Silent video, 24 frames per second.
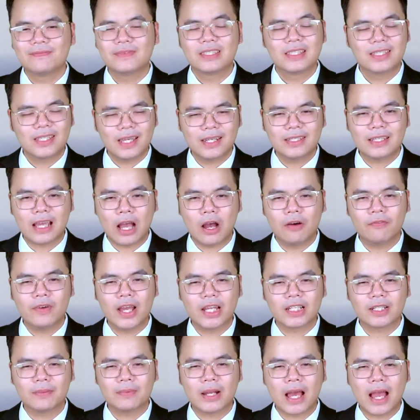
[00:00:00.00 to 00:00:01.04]
Xin chào và
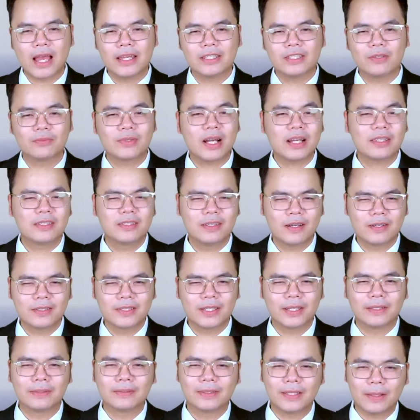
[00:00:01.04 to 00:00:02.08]
hẹn gặp lại trong các chương
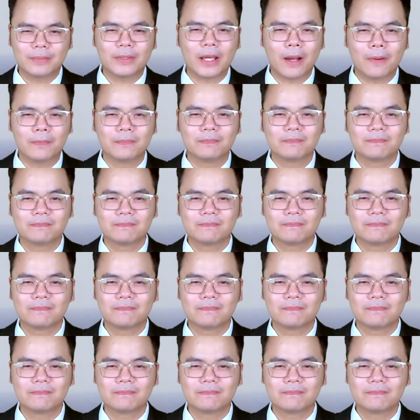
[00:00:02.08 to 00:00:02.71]
trình tiếp theo.